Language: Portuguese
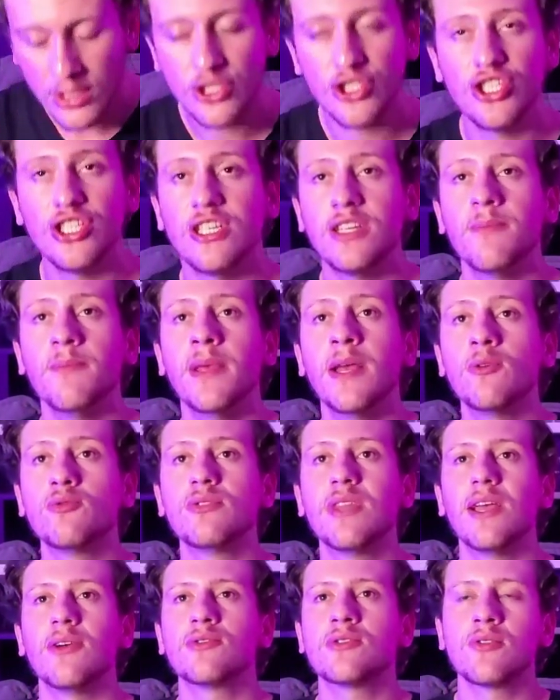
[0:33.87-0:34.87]
de meu
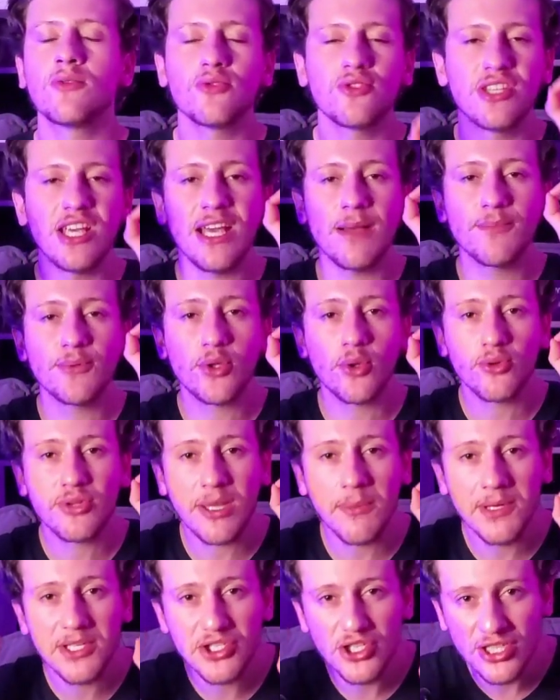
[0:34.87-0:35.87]
Deus, eu não sei
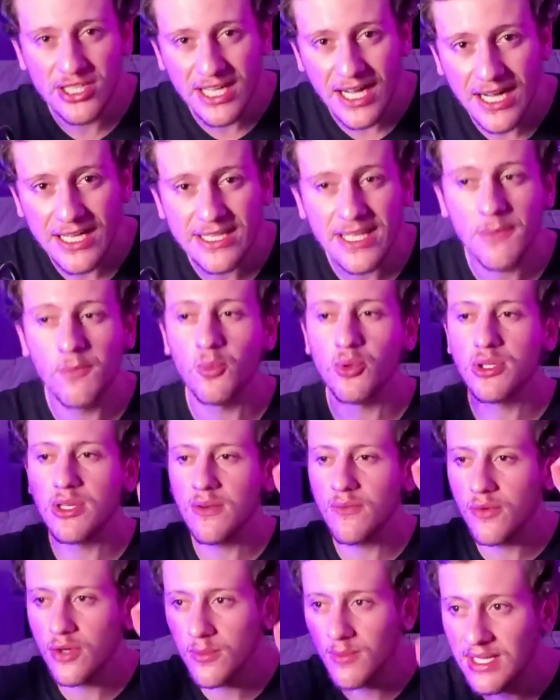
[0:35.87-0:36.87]
absolutamente nada, é muita
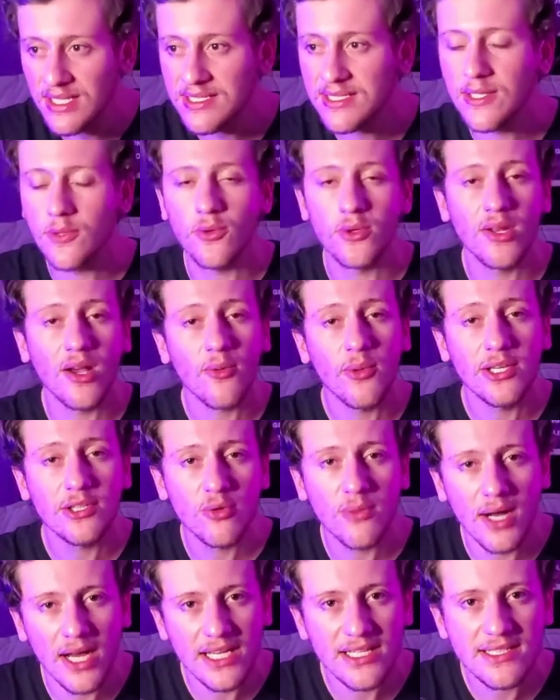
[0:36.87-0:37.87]
informação, eu não
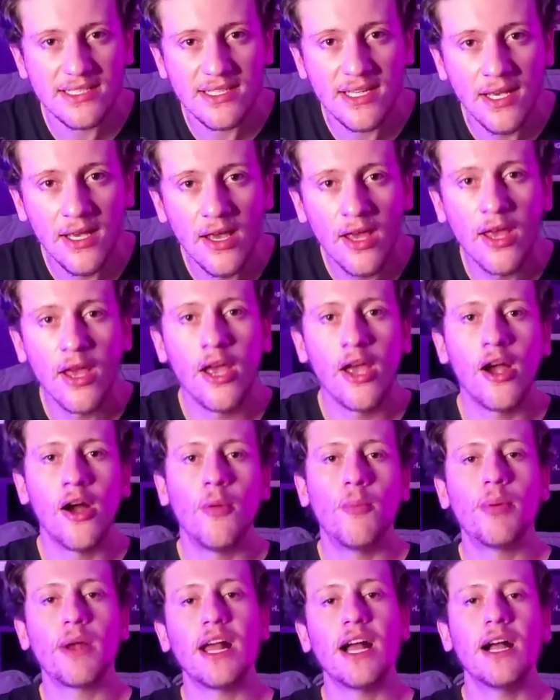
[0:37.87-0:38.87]
aguento mais,
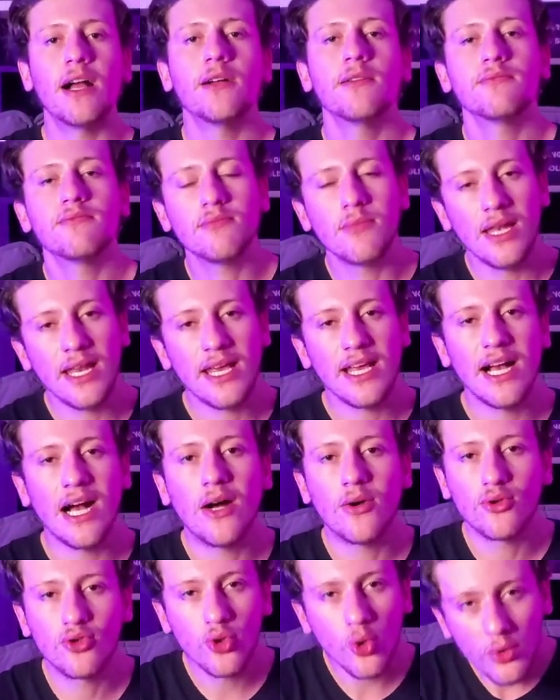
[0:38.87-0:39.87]
para
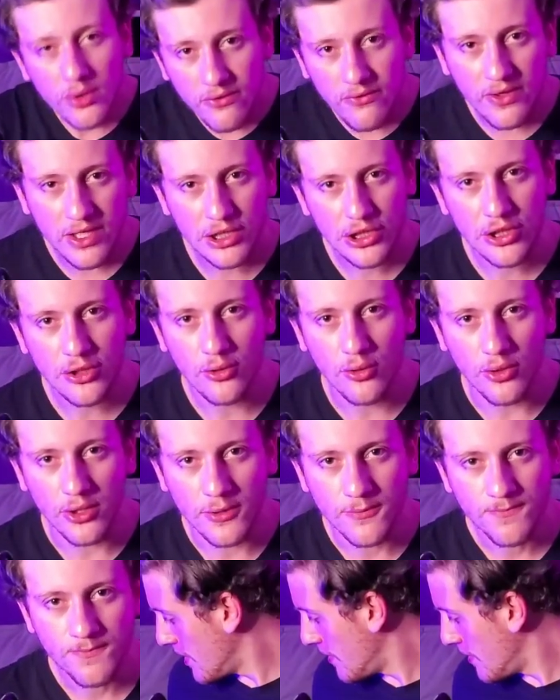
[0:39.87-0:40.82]
legal, sou um investidor.